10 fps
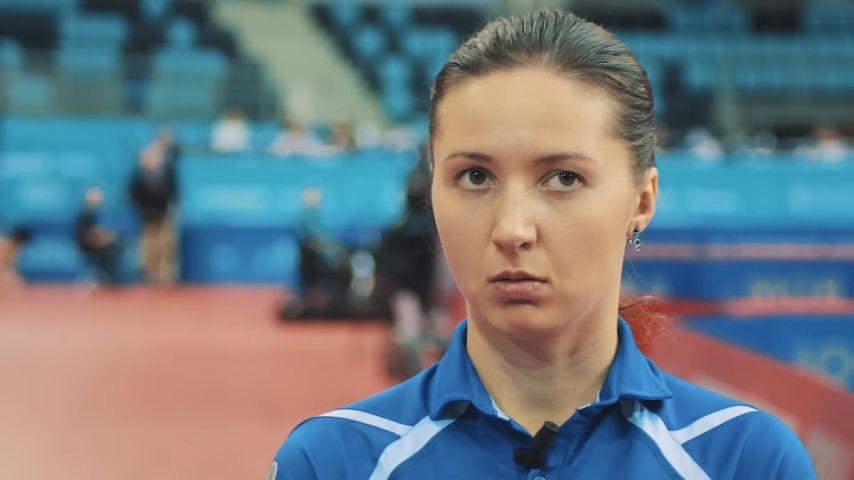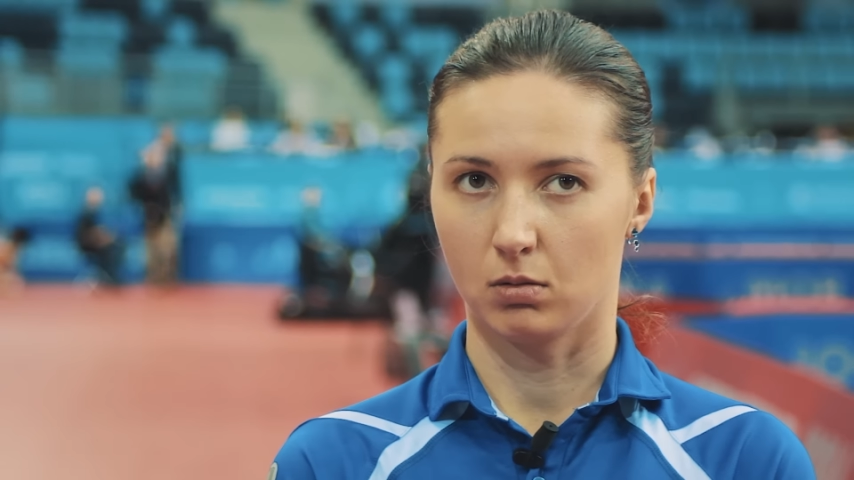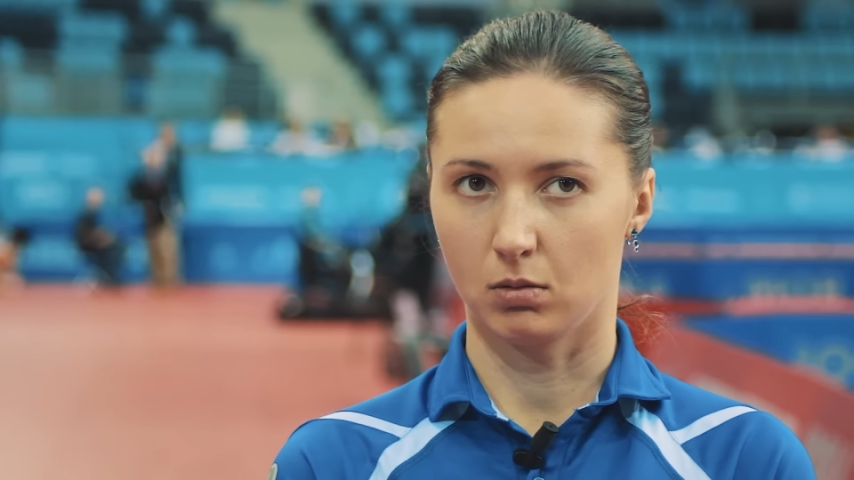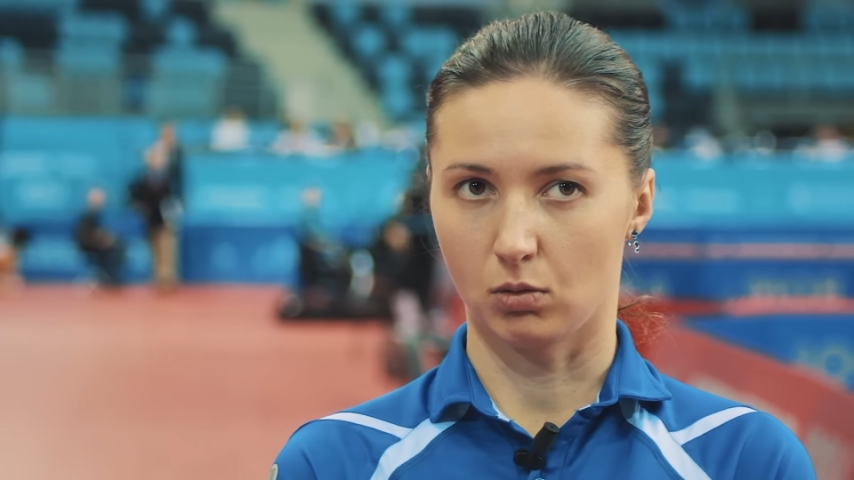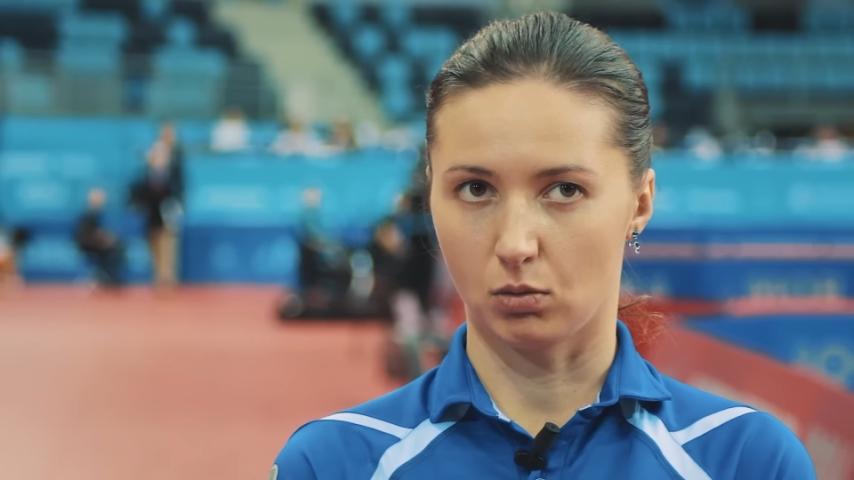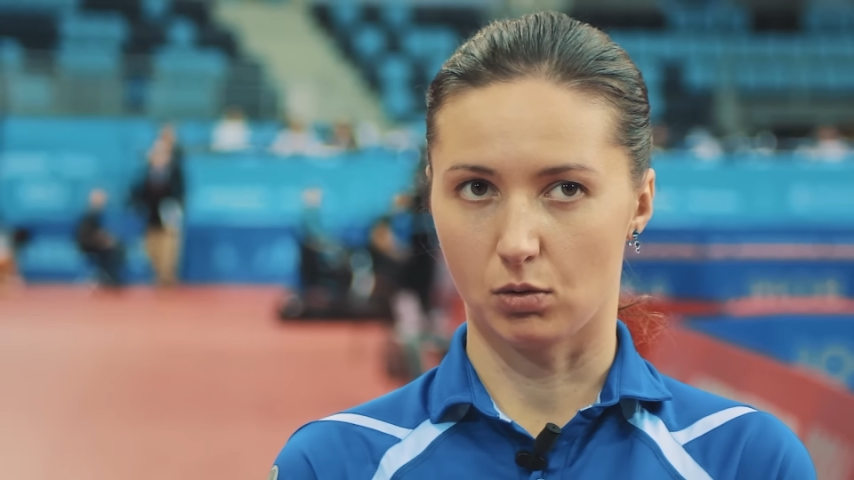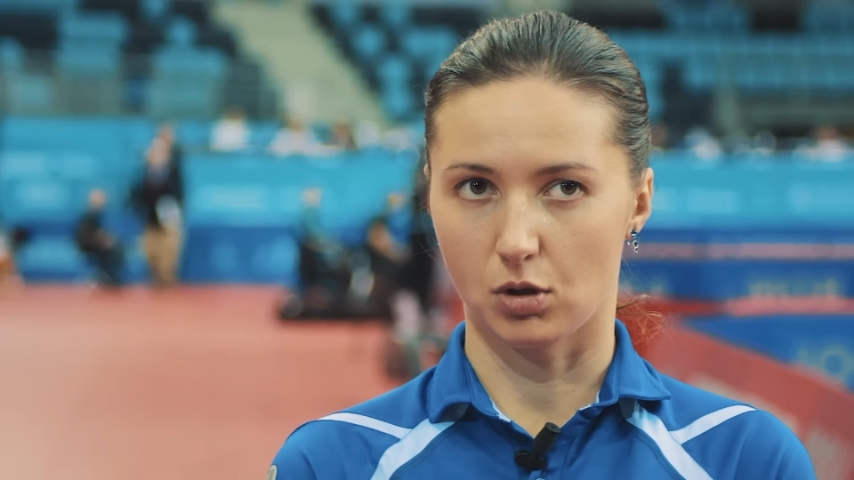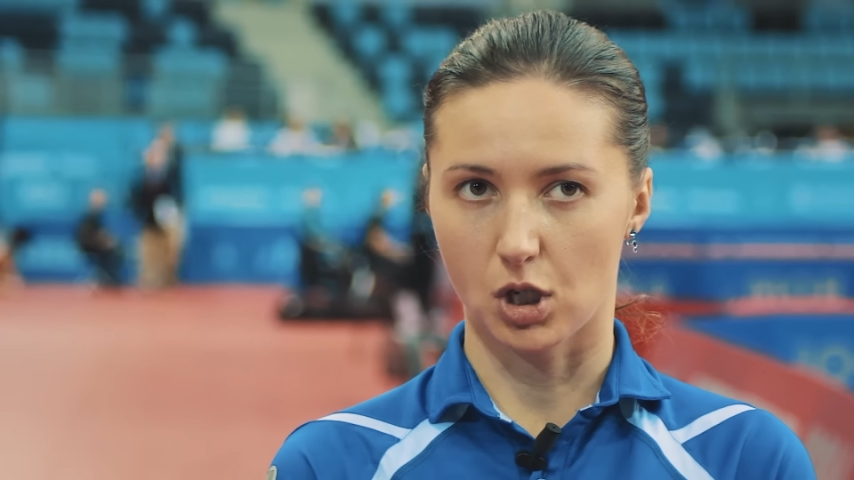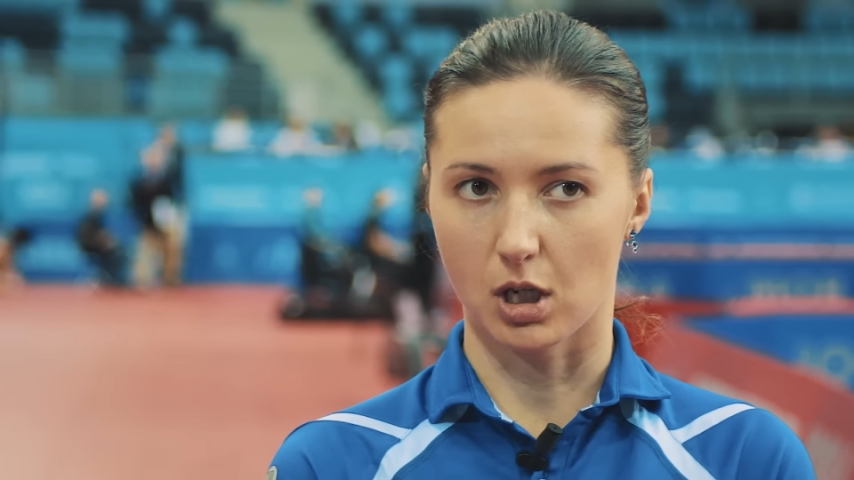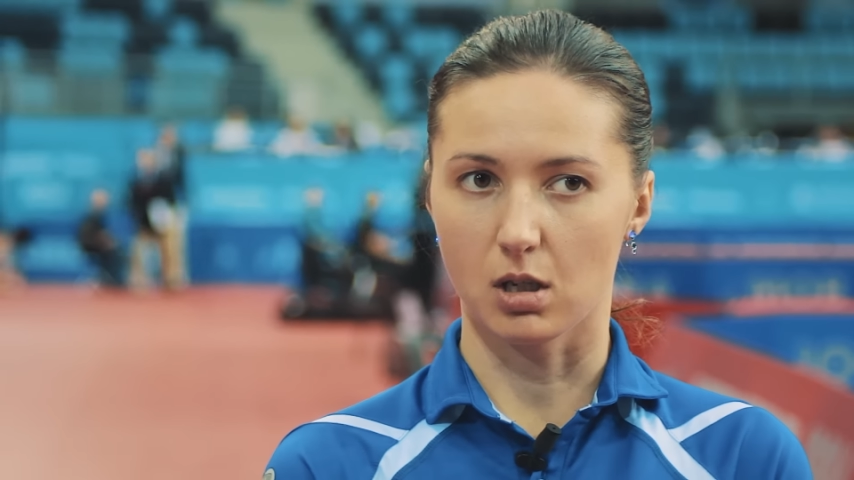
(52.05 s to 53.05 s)
Ну,
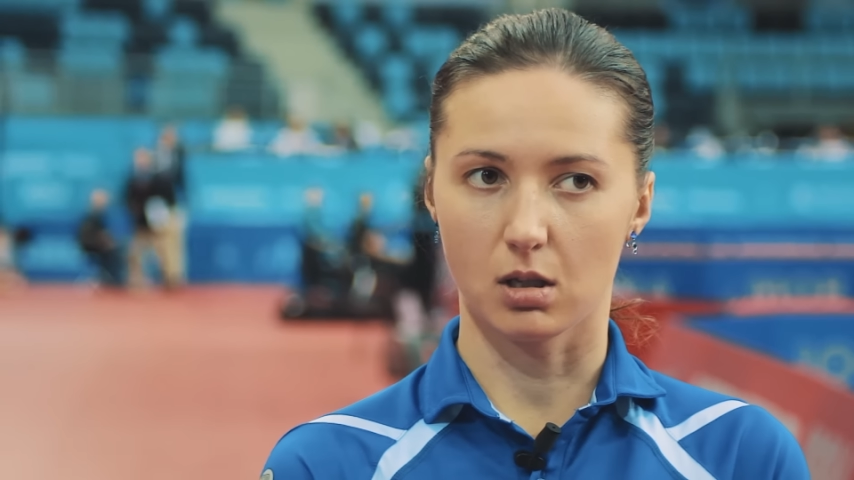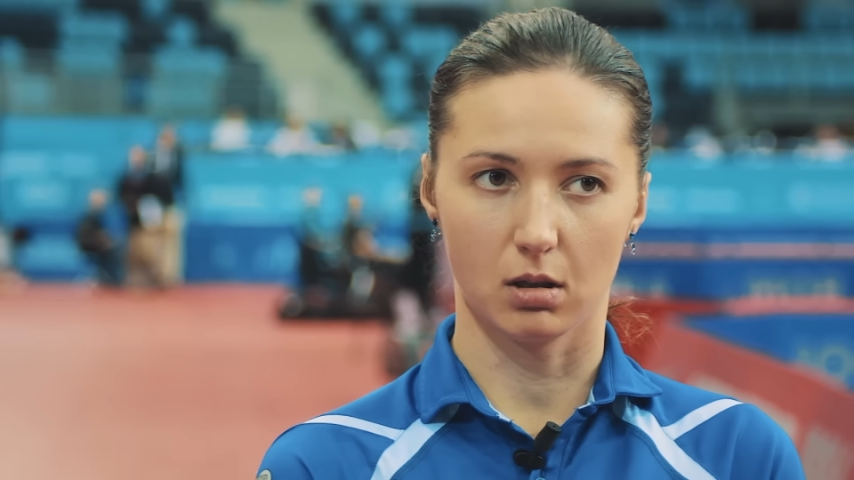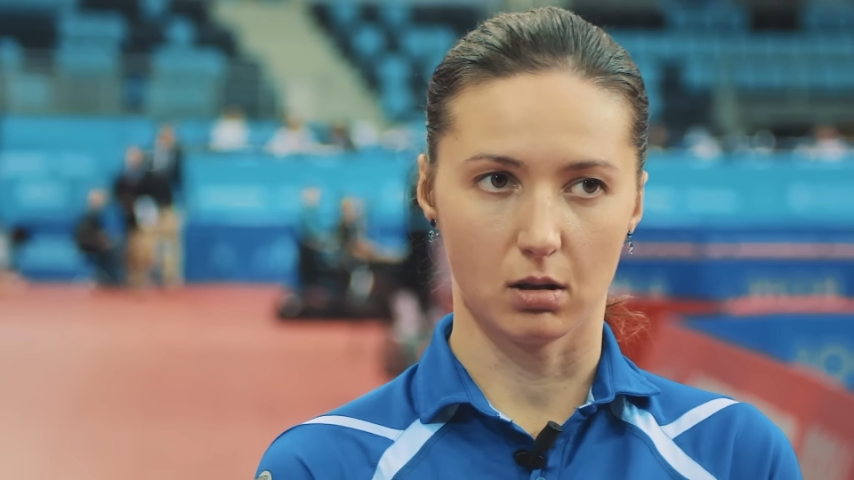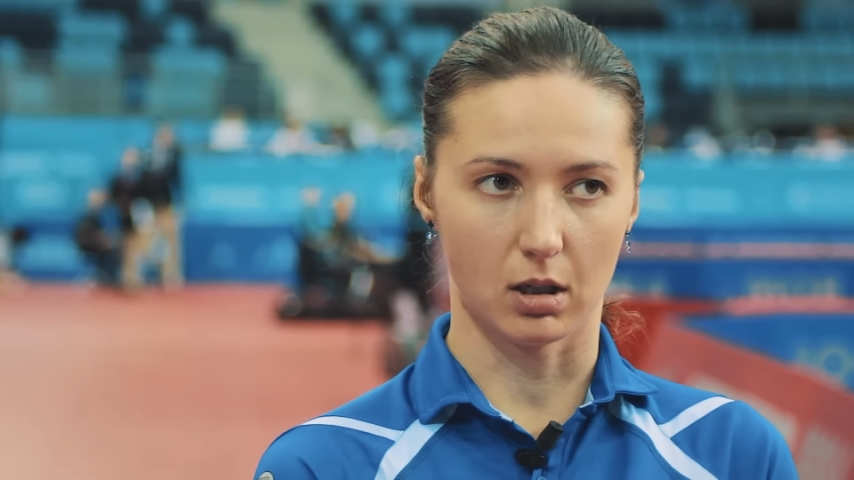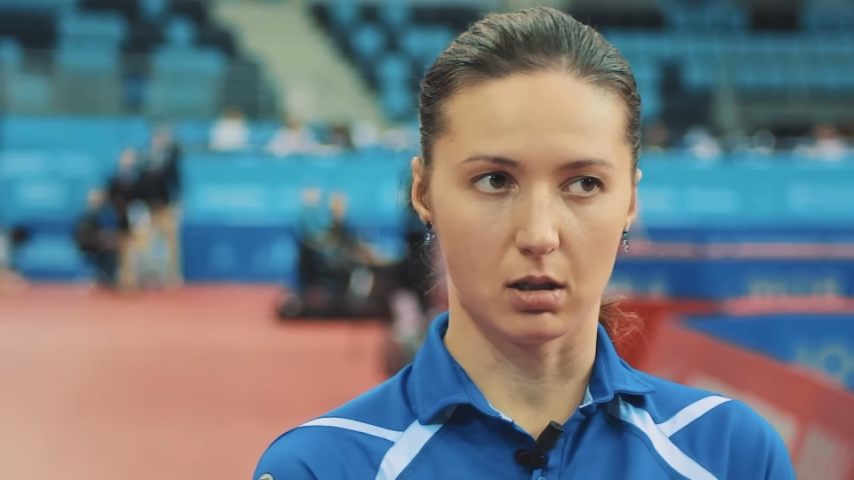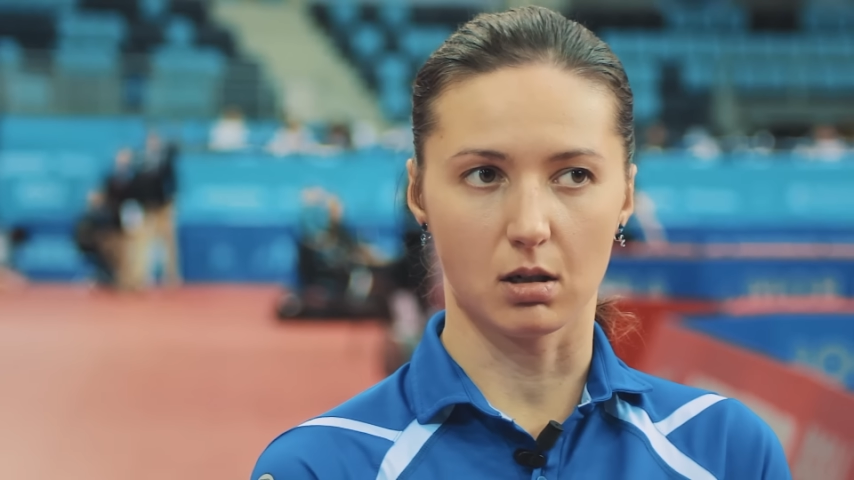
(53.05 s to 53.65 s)
сейчас надо